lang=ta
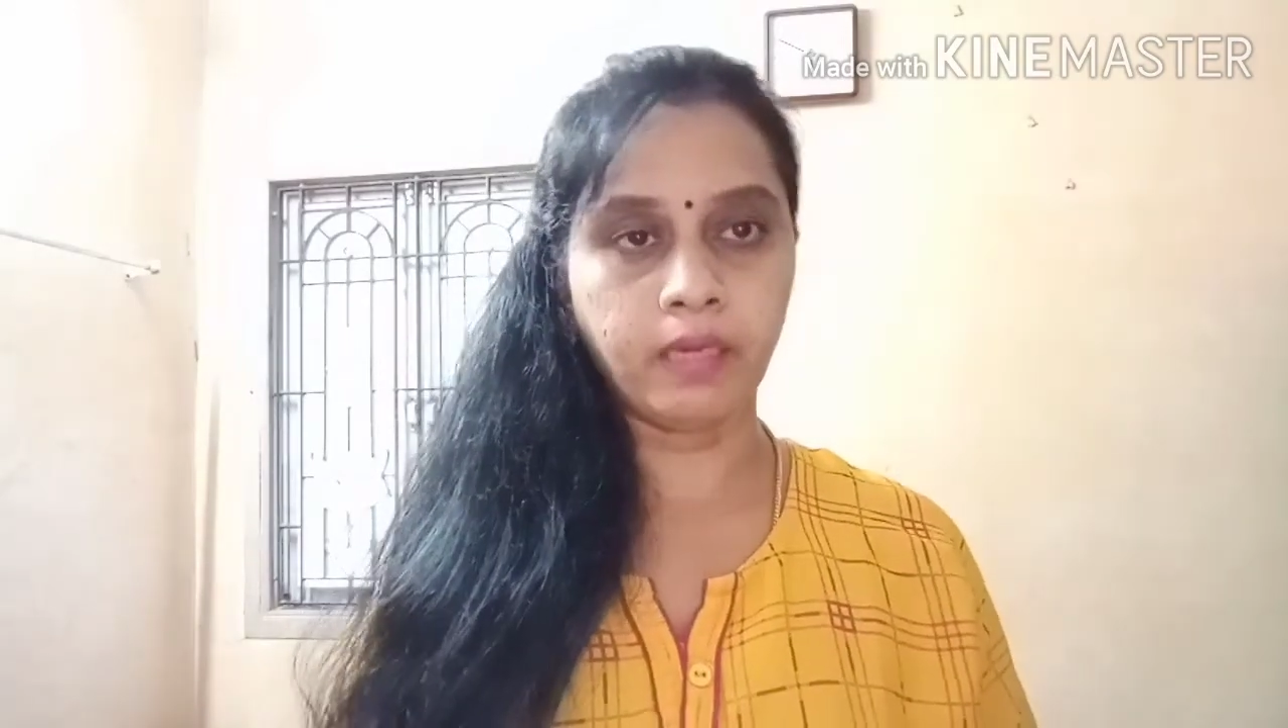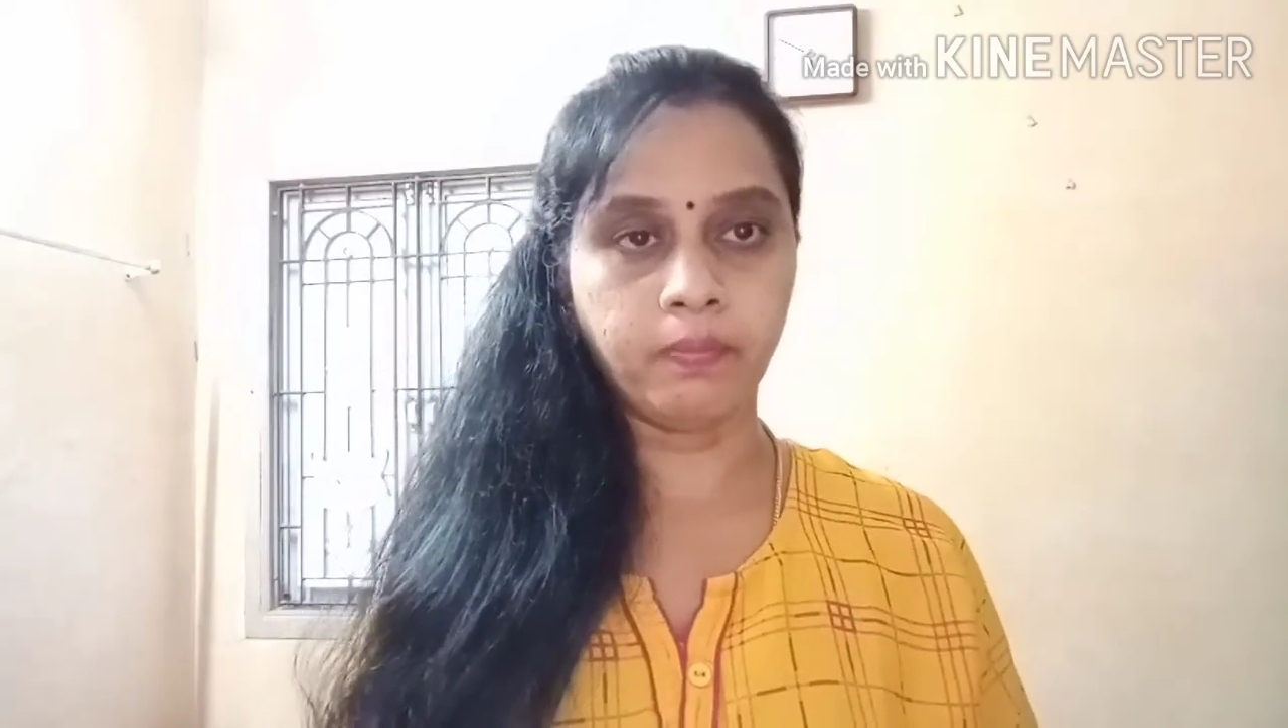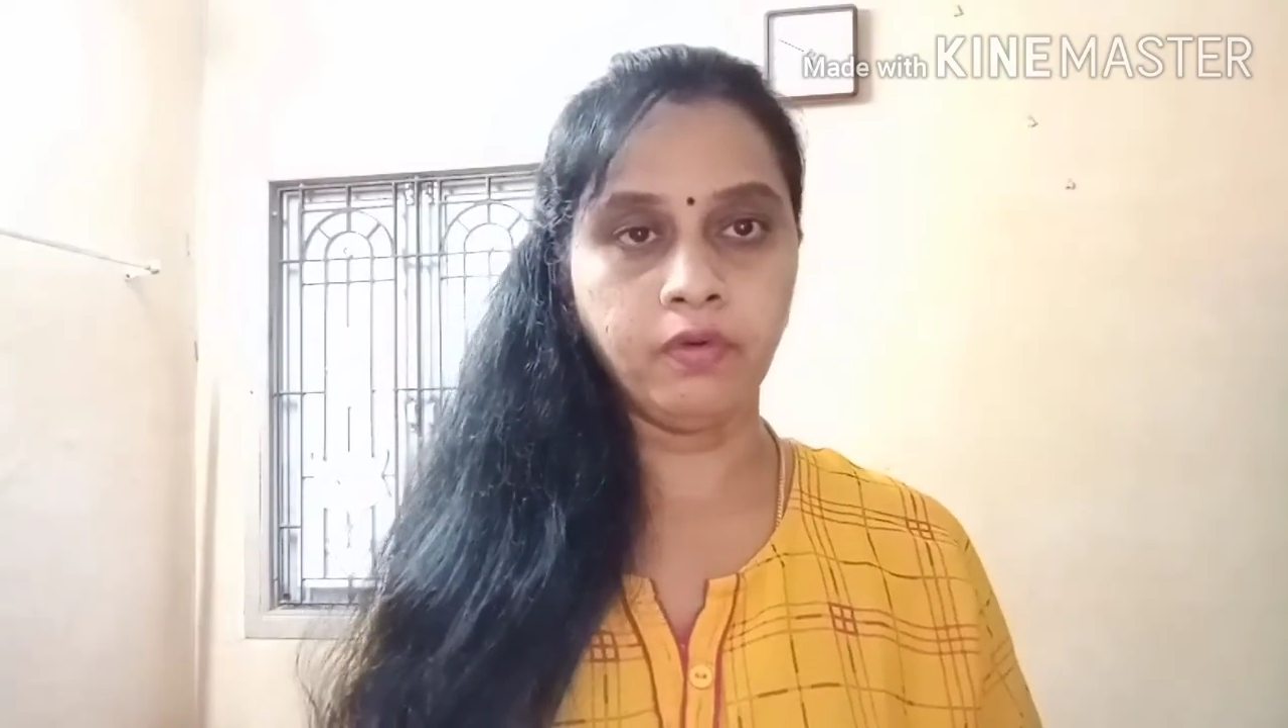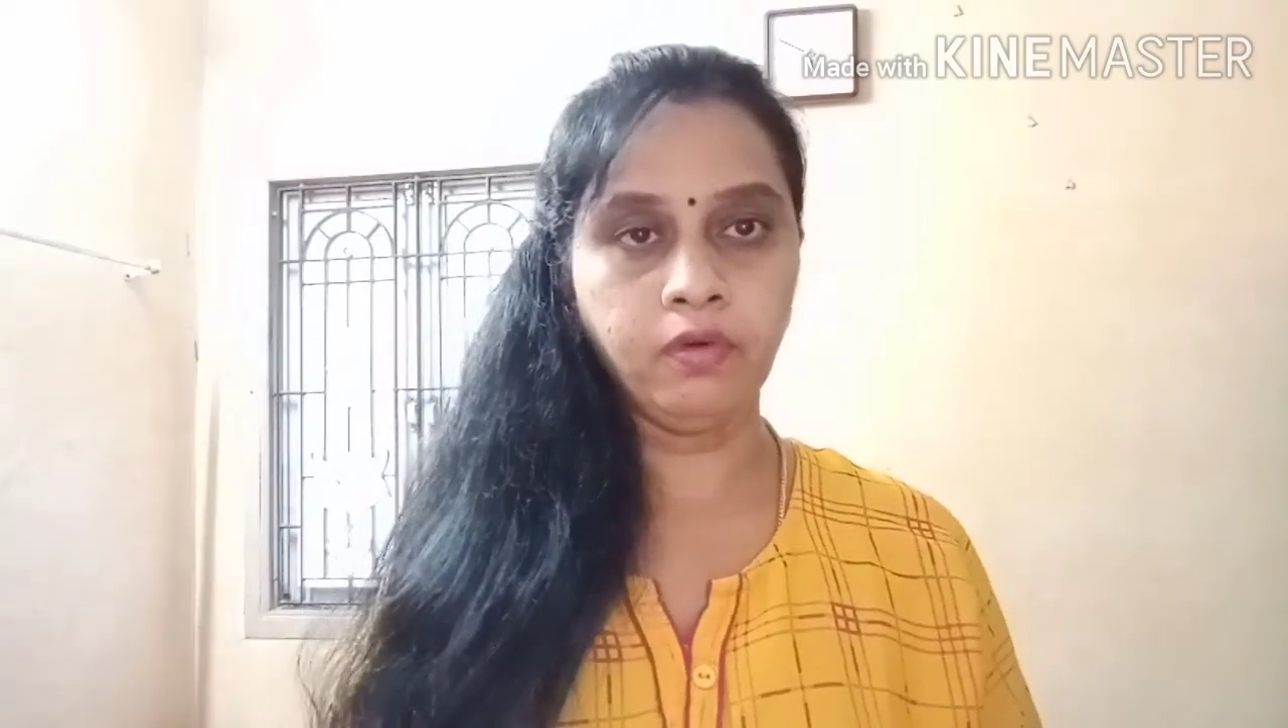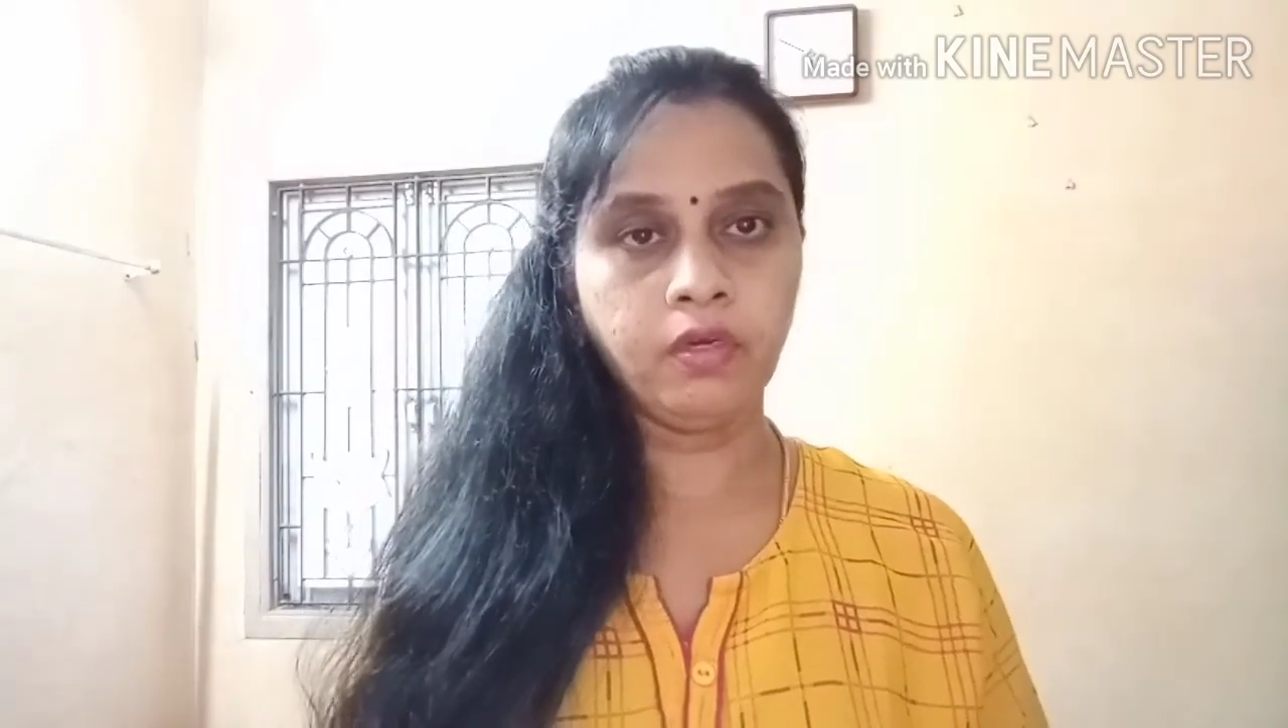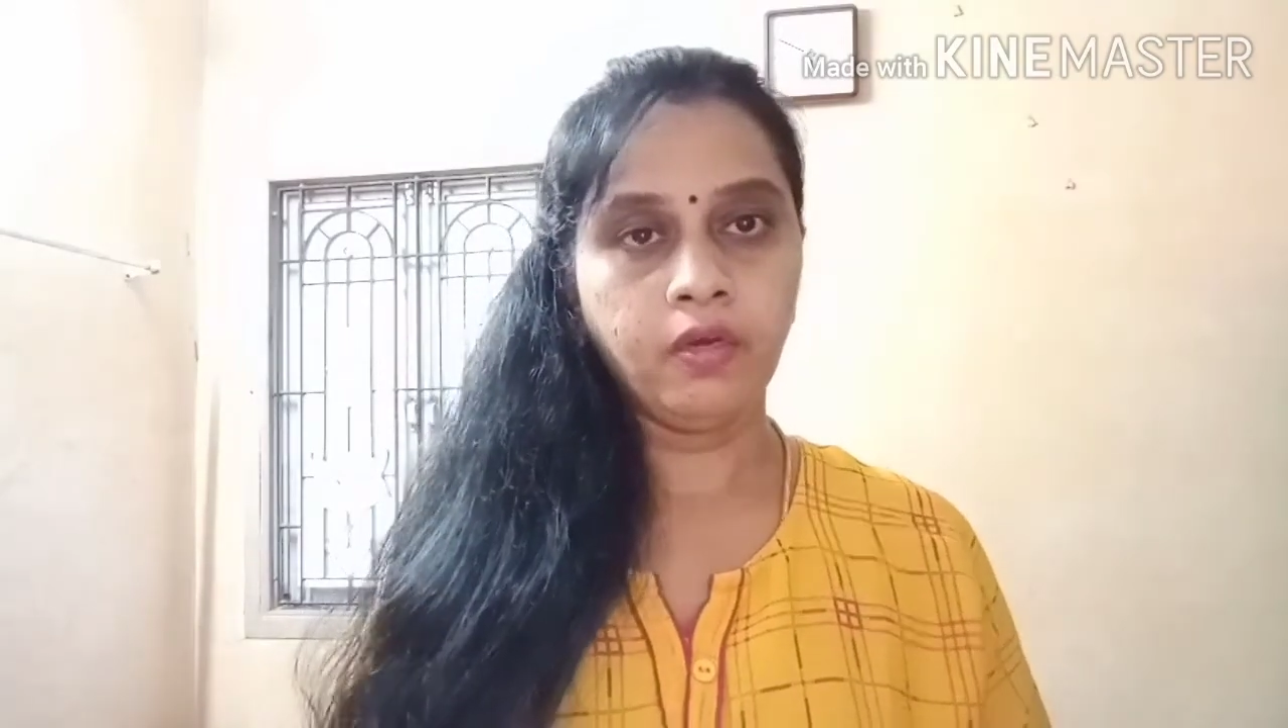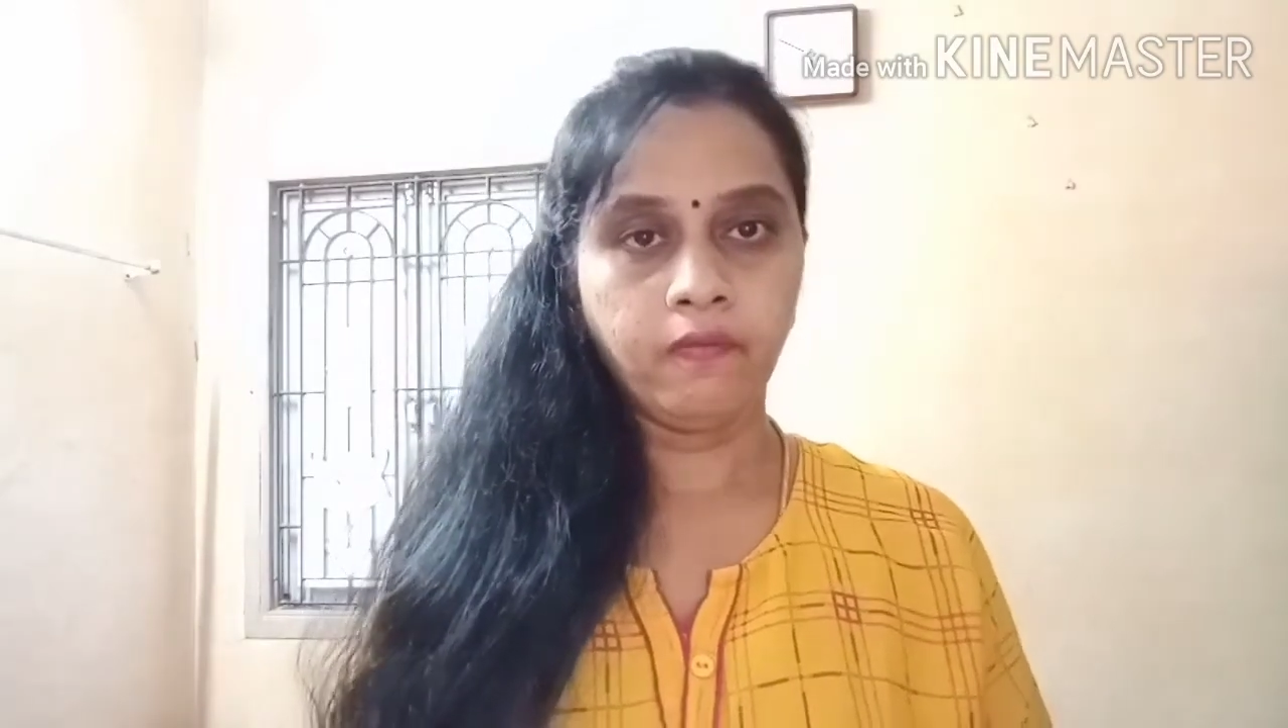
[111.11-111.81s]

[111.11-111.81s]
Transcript: பார்ப்போம்